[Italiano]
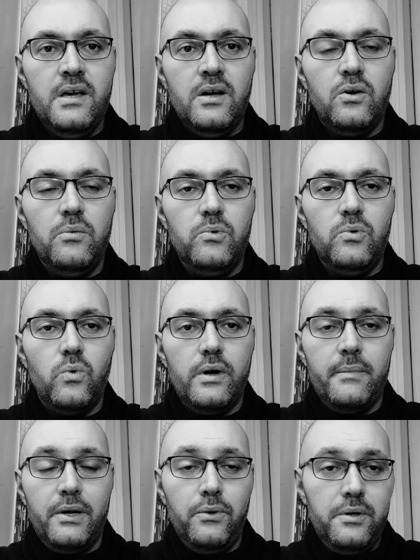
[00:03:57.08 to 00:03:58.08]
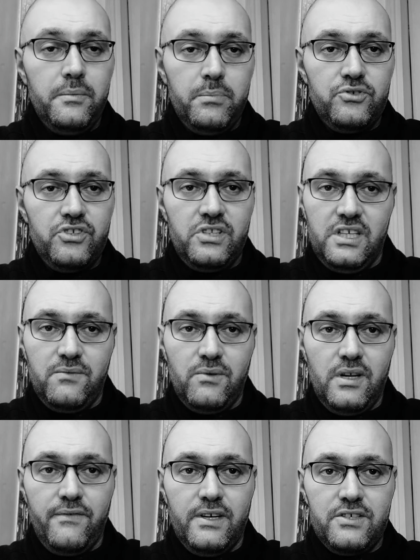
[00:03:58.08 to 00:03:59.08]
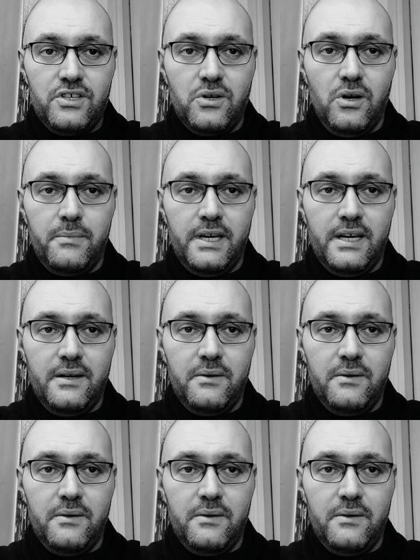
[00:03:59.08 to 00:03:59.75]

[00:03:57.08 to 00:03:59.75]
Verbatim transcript: Comunque, ma non in positivo la fase comica, eh,